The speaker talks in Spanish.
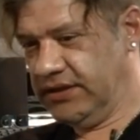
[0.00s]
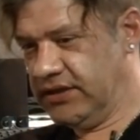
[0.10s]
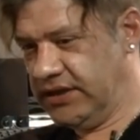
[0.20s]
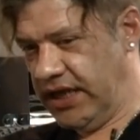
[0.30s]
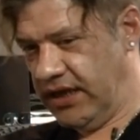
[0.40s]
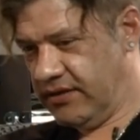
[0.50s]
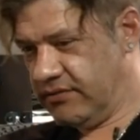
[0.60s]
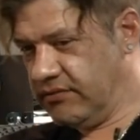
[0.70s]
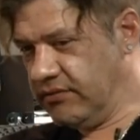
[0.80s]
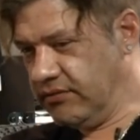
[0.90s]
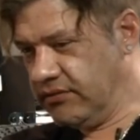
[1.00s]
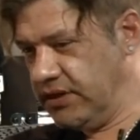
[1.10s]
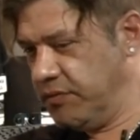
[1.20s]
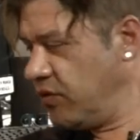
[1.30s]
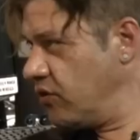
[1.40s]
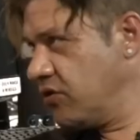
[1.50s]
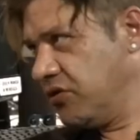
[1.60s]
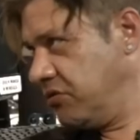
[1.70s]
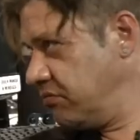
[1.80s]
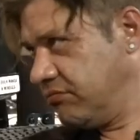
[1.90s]
No sé, un
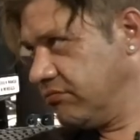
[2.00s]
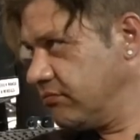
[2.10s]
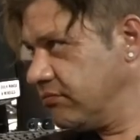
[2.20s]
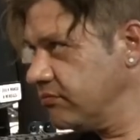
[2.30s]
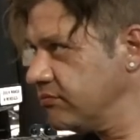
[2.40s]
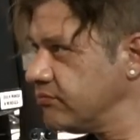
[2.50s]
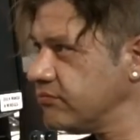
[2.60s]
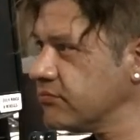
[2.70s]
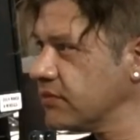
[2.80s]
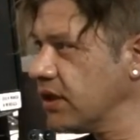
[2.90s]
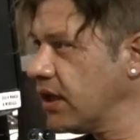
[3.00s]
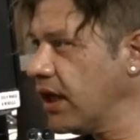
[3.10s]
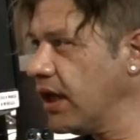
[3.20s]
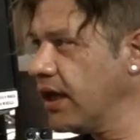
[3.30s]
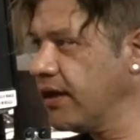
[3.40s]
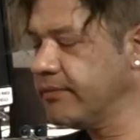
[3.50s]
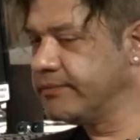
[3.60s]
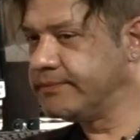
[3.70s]
tipo que,